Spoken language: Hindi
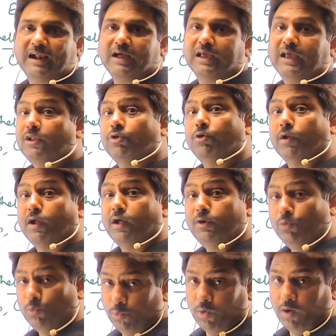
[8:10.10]
एरा के
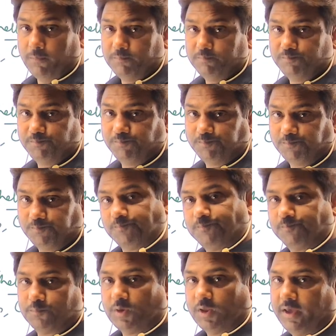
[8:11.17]
दौरान हुआ
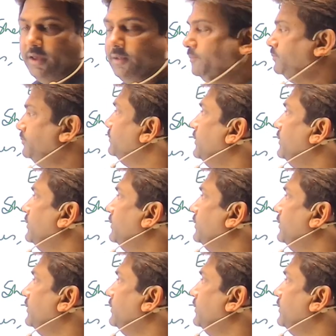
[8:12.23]
ठीक है